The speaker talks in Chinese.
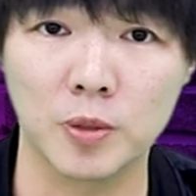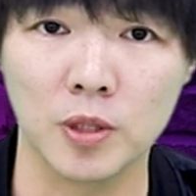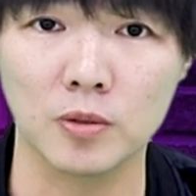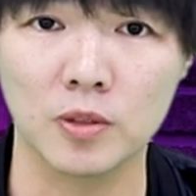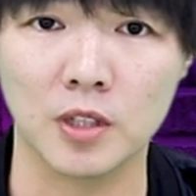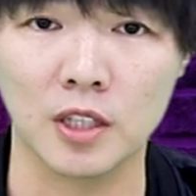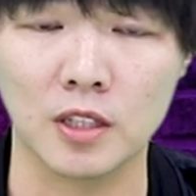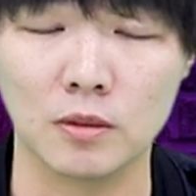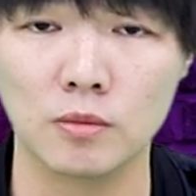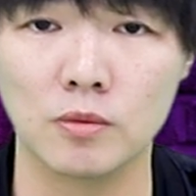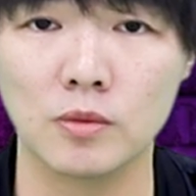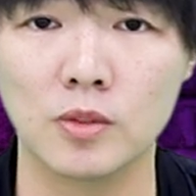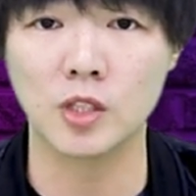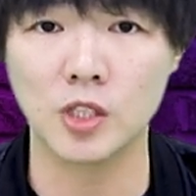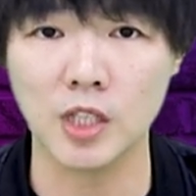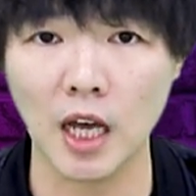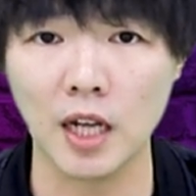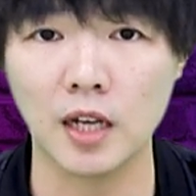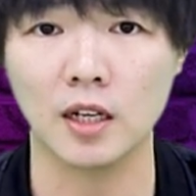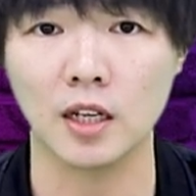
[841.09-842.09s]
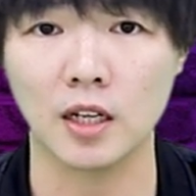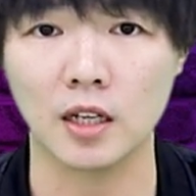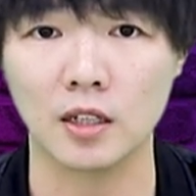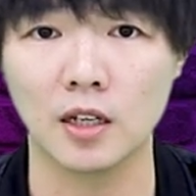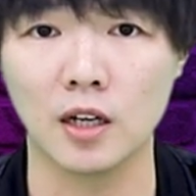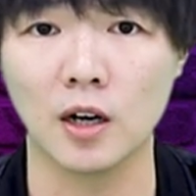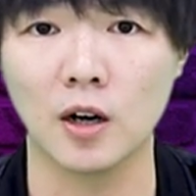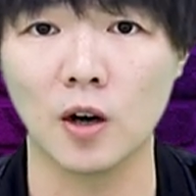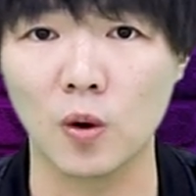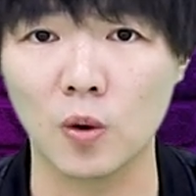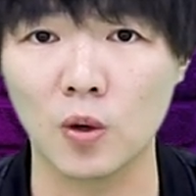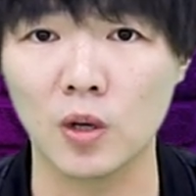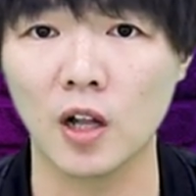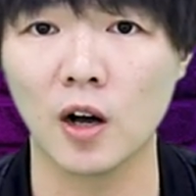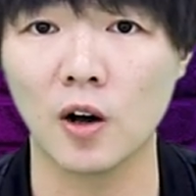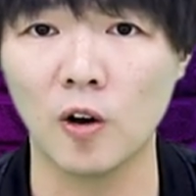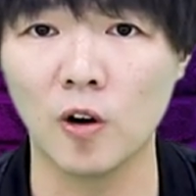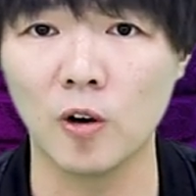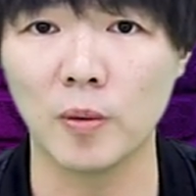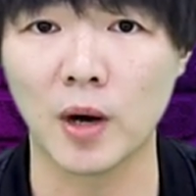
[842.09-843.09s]
Building。占领了
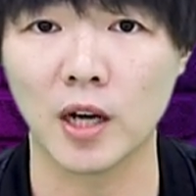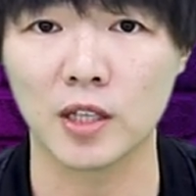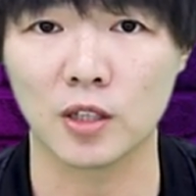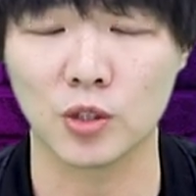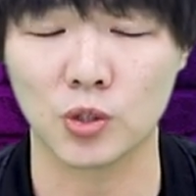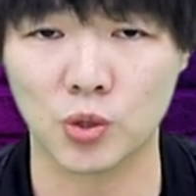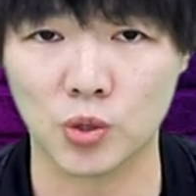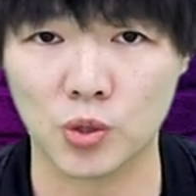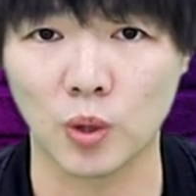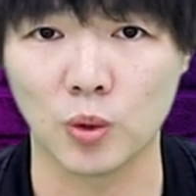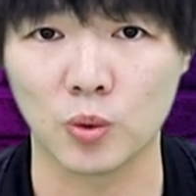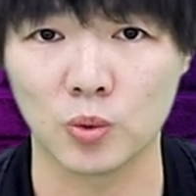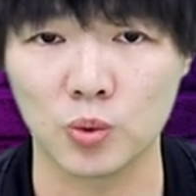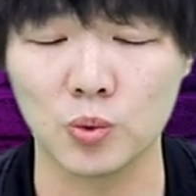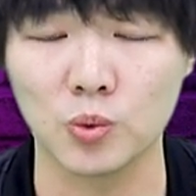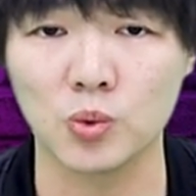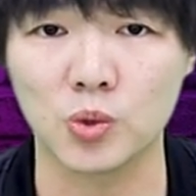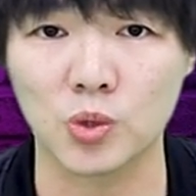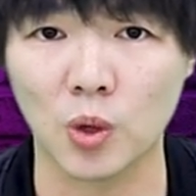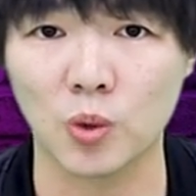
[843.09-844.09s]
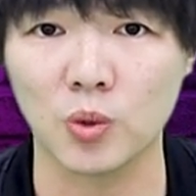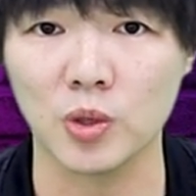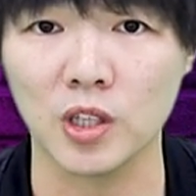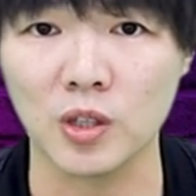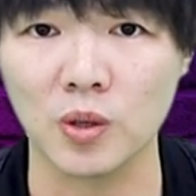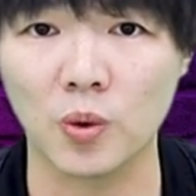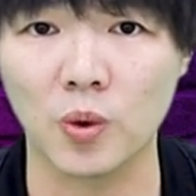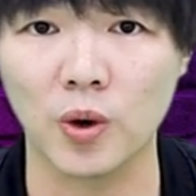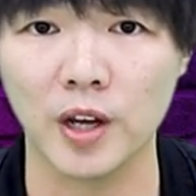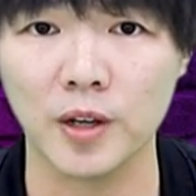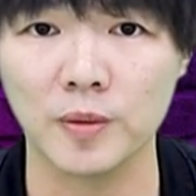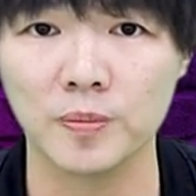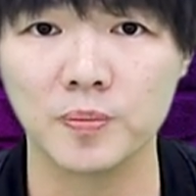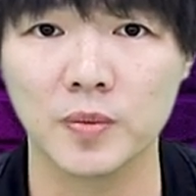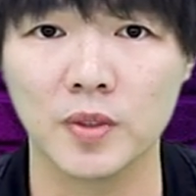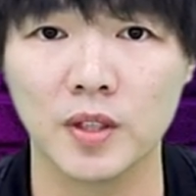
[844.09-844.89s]
Oklahoma 的首都州议会。